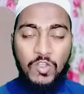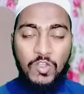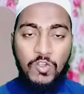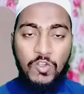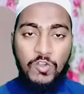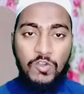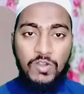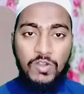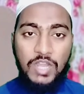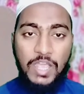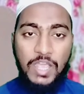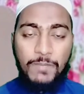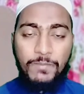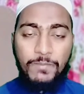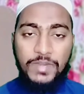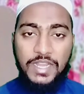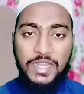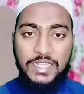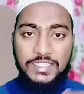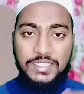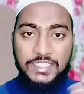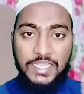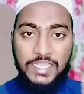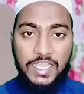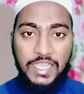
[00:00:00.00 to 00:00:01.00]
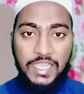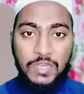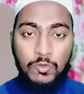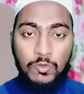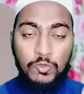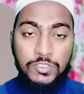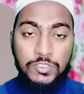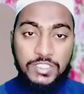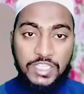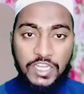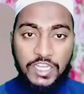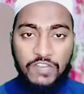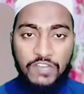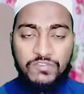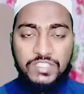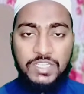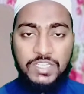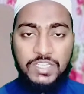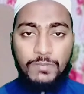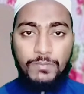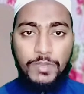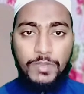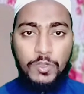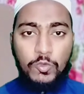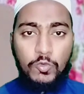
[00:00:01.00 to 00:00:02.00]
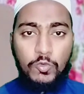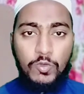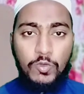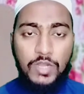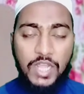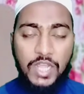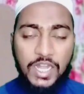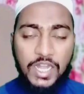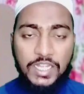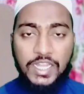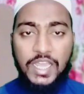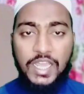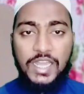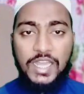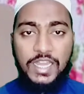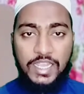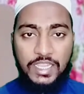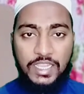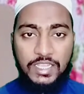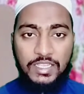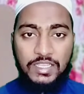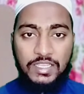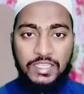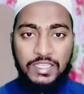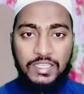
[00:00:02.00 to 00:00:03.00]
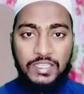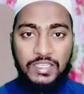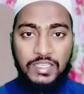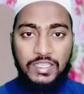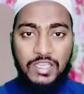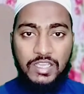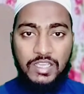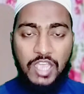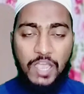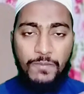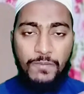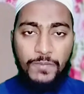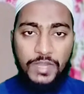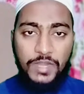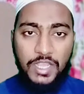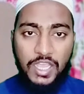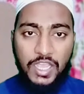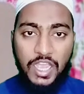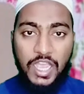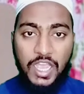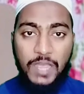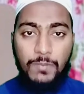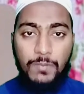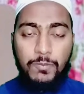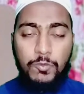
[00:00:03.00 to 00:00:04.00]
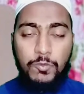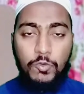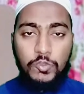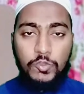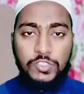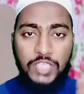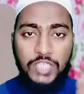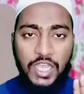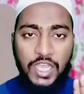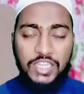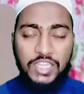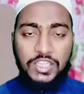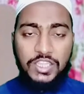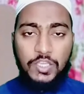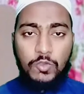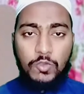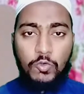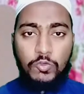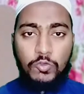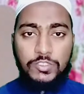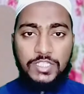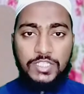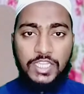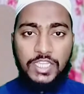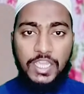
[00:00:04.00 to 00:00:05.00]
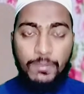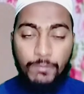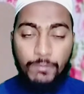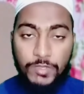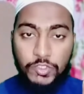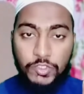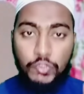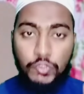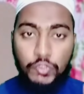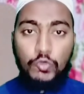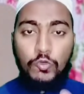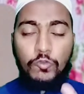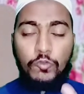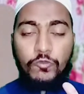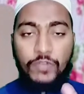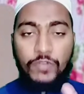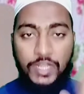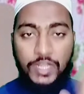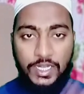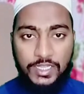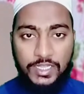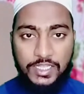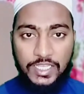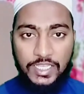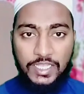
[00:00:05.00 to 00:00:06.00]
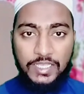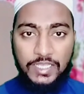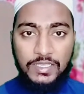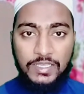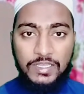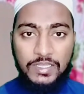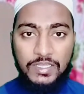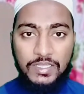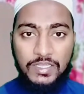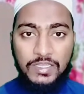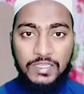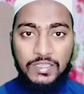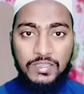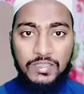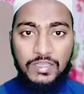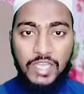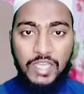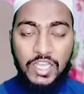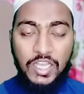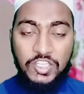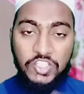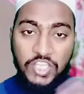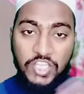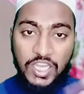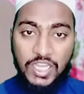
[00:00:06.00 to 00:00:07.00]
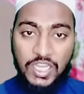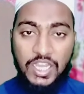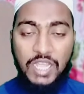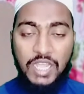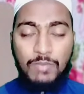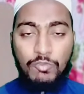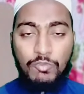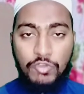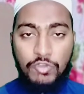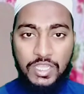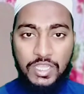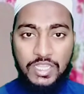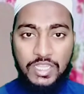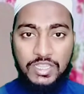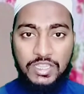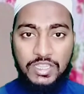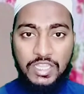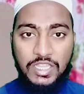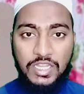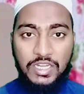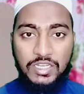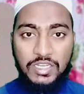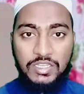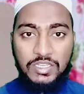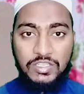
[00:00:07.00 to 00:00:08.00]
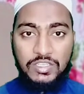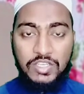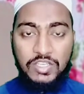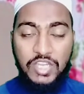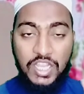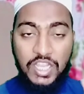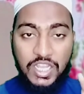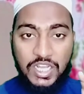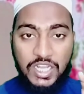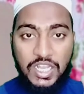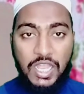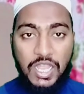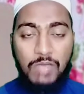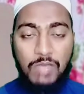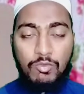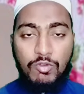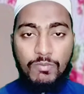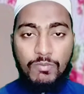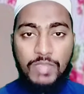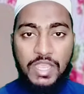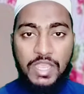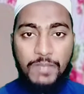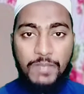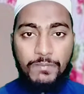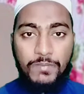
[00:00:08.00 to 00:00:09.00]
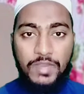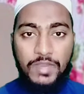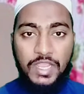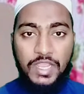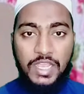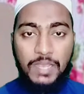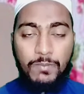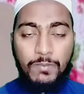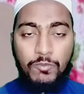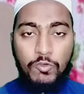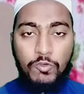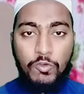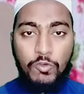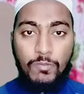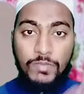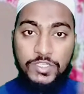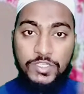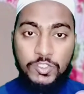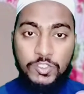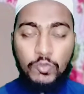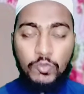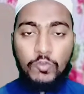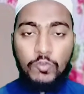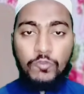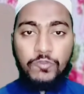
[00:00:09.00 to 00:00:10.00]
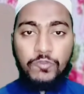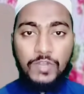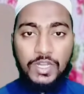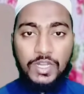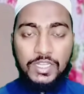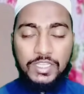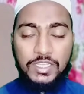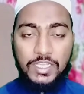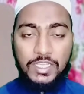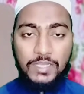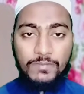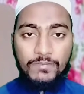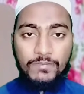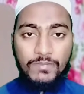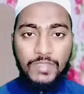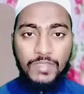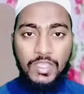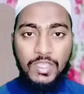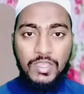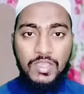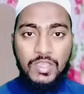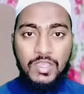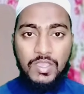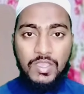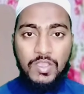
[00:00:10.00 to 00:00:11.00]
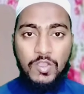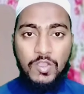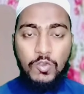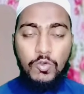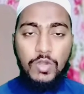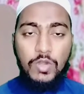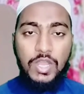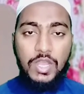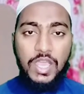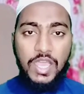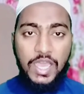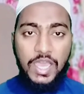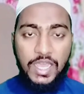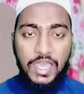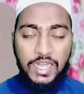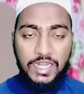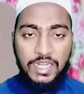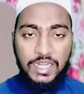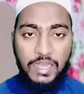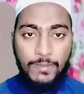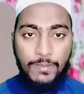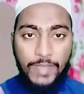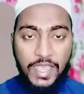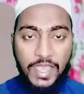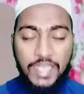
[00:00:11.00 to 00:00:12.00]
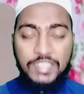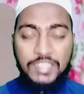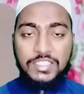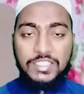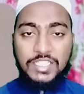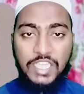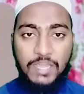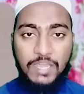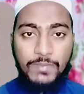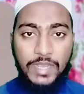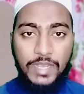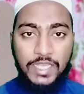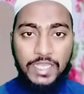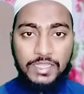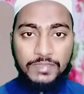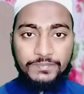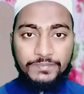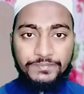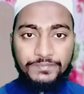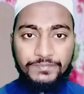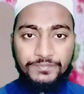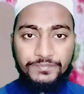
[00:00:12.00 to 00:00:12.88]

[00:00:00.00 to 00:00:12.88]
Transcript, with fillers: और अपना जहन उस तरफ से बिल्कुल हटा ले अपने आप को जहाँ तक हो सके मसरूफ़ कर दे अच्छे कामों के अंदर नेक कामों में अपने आप को मसरूफ़ कर दे और हर नमाज के बाद